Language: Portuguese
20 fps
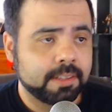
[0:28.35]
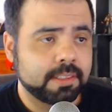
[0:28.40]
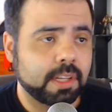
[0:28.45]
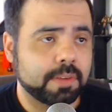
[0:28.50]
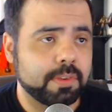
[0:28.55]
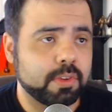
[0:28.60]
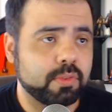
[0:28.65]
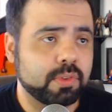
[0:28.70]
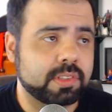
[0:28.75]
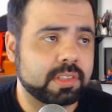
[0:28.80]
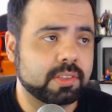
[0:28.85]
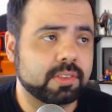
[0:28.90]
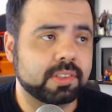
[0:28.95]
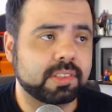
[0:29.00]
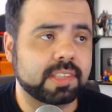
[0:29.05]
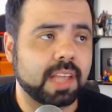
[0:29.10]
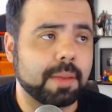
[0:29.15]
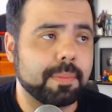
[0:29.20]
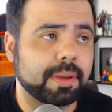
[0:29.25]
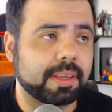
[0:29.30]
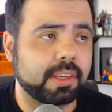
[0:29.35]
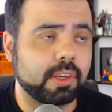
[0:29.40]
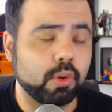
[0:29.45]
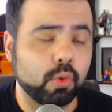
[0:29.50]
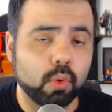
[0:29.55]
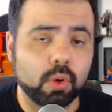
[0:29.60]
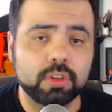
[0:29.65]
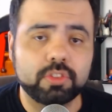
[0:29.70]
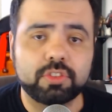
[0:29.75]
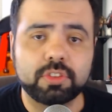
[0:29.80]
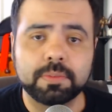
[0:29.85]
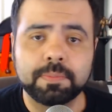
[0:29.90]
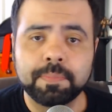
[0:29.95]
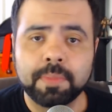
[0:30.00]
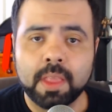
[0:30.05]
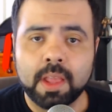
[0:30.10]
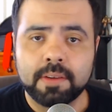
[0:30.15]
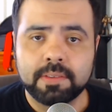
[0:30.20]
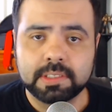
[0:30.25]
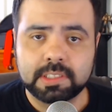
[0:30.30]
talvez você não saiba que hoje
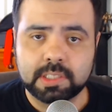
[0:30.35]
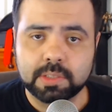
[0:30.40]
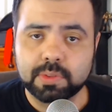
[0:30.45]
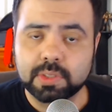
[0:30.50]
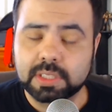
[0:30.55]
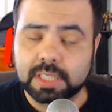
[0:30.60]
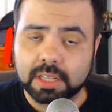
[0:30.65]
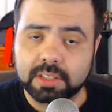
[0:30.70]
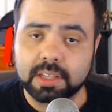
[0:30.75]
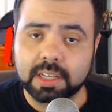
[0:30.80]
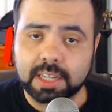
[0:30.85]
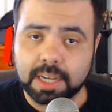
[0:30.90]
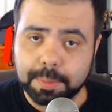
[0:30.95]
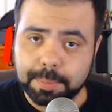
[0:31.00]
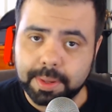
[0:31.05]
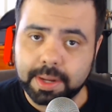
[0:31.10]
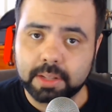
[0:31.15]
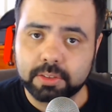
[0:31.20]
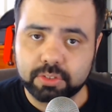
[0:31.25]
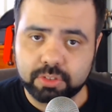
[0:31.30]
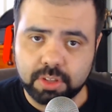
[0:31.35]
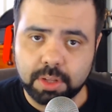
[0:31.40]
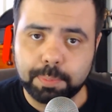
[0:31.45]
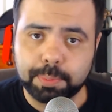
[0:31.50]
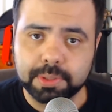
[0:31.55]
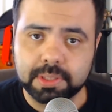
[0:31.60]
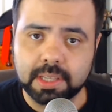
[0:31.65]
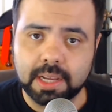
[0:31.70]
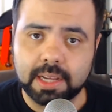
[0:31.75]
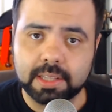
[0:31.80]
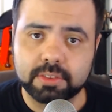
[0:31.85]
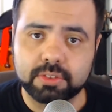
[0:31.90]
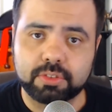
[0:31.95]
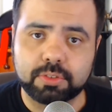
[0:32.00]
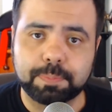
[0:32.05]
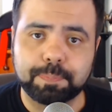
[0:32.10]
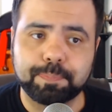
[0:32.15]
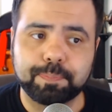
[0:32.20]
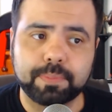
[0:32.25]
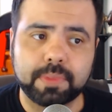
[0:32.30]
vai ser votado na Câmara dos
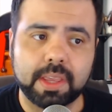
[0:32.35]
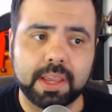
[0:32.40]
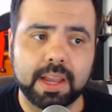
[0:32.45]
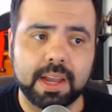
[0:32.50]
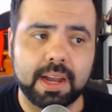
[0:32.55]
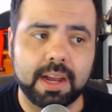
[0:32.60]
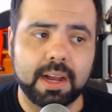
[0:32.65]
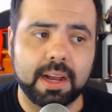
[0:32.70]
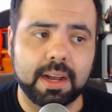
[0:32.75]
Deputados é,